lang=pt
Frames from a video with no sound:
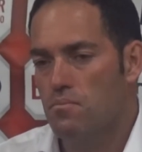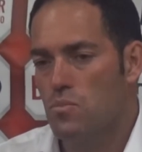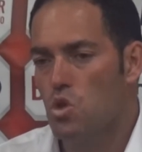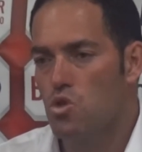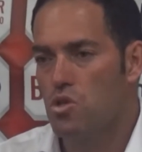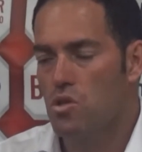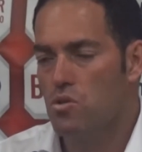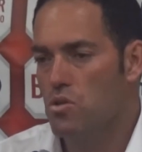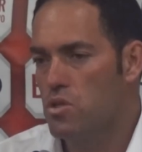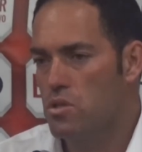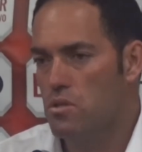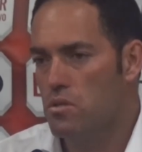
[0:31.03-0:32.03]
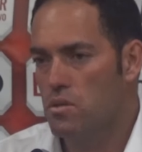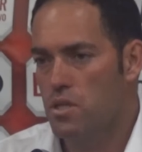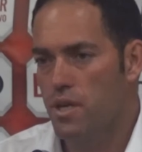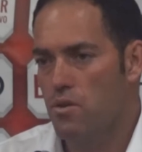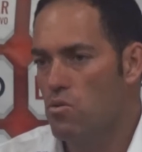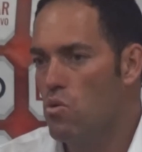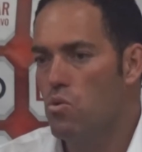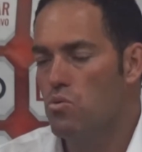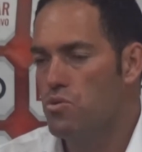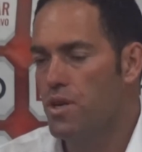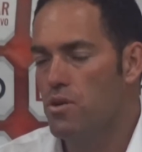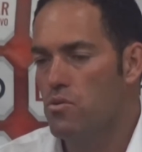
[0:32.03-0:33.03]
dois jogadores chegaram com
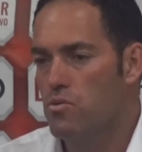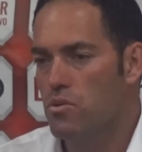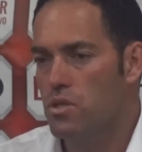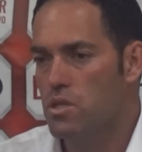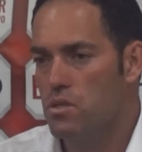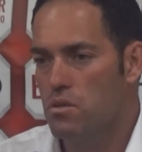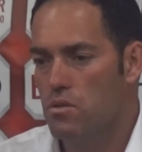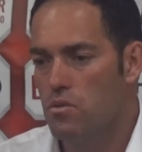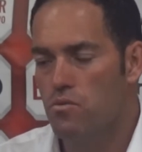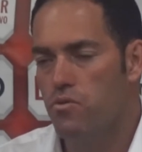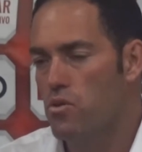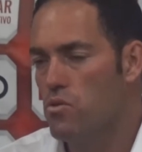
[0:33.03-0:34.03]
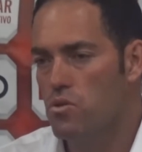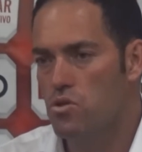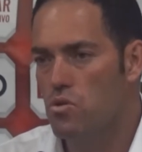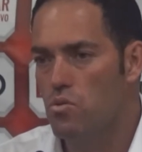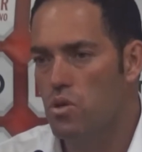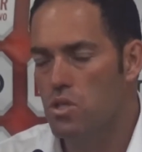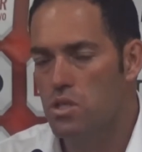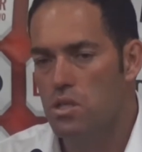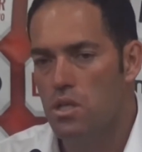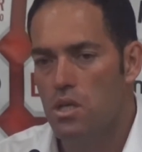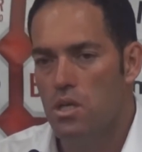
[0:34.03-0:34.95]
um treino ou dois, não foram ao jogo hoje.